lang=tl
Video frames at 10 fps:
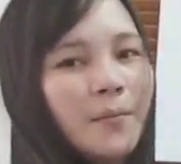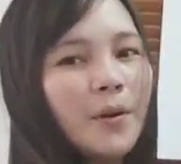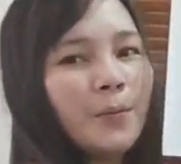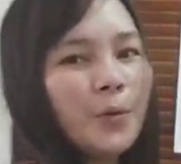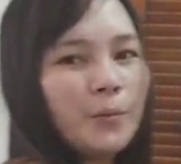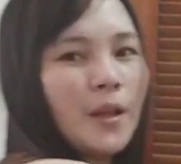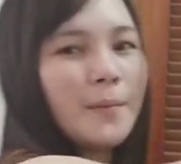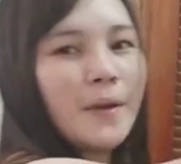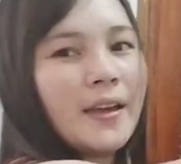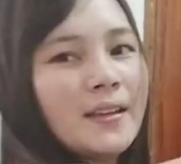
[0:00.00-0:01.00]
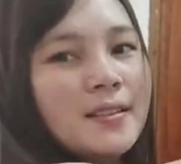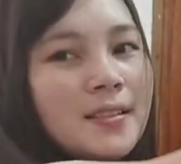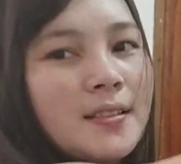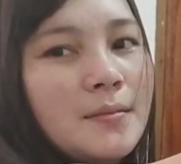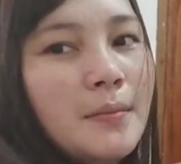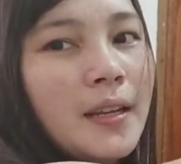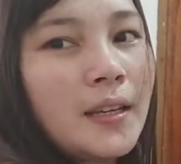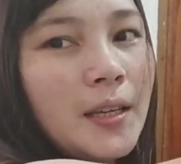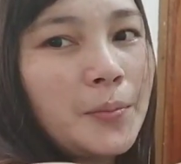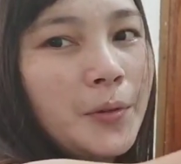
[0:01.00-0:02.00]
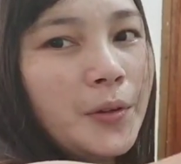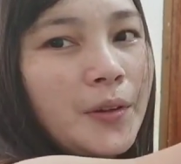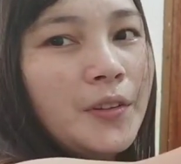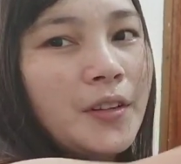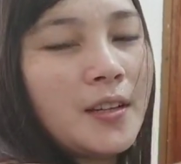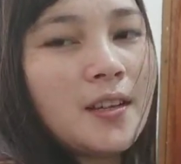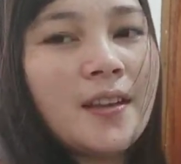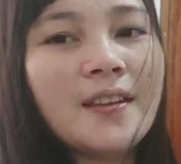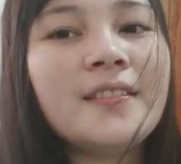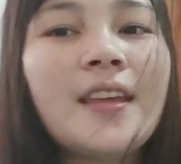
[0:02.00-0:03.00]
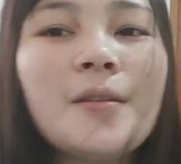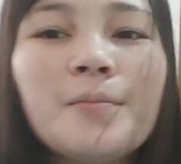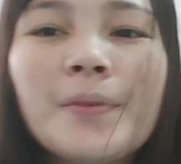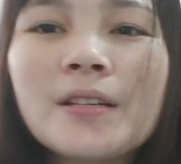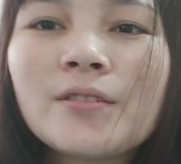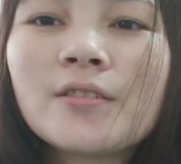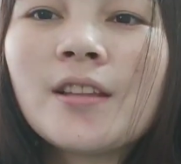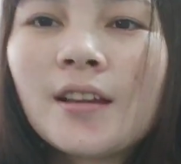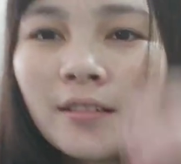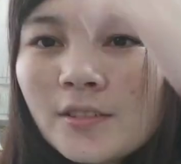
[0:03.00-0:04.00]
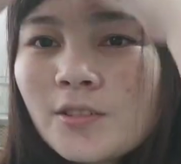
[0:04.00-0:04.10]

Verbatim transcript: So, ang problema is, malaki po yun. 10 pesos lang.